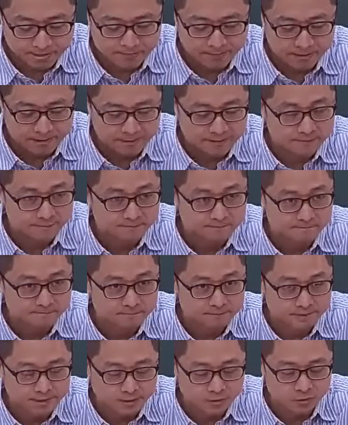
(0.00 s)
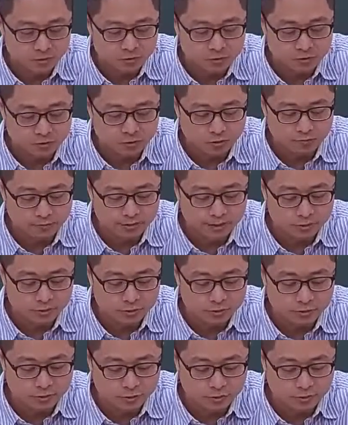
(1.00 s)
可以吧？那如果说我们
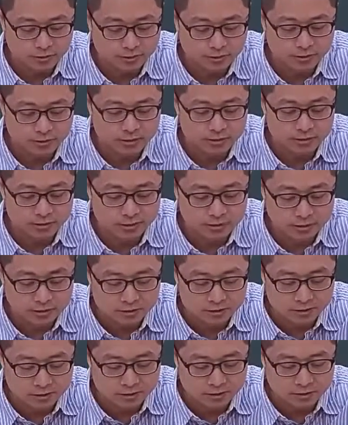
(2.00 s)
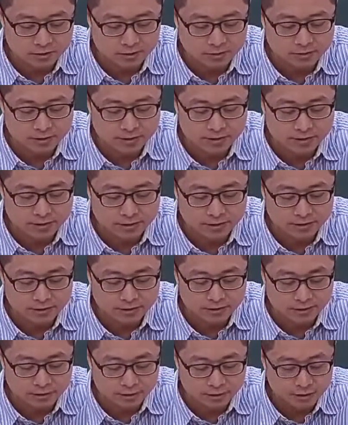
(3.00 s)
要去算一个二进位它
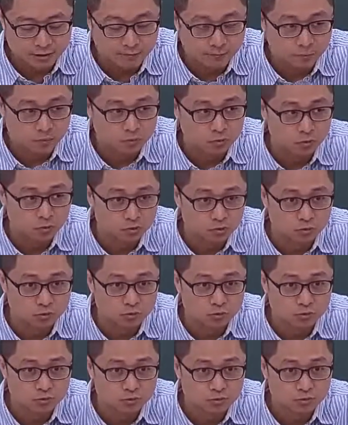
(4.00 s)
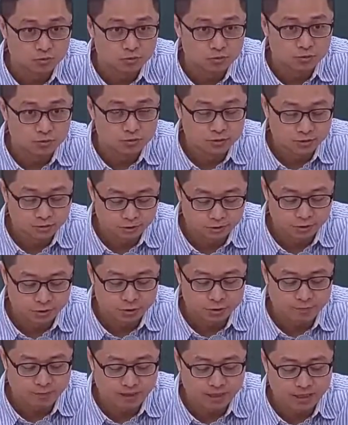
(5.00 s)
的一补数，
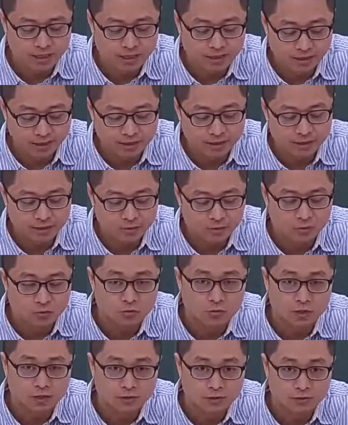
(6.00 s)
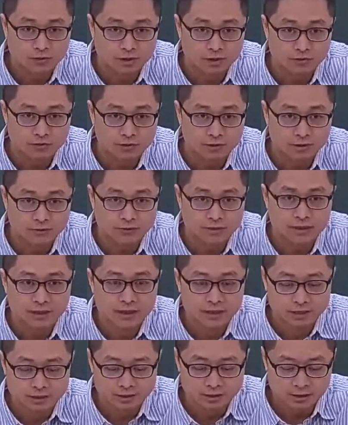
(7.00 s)
你就把它零一互换就好了，因为
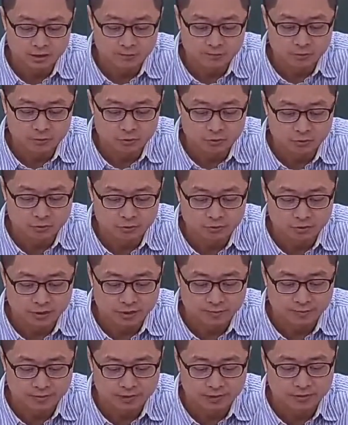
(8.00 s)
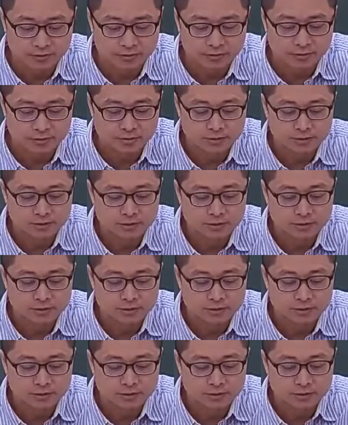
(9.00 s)
一补数代表。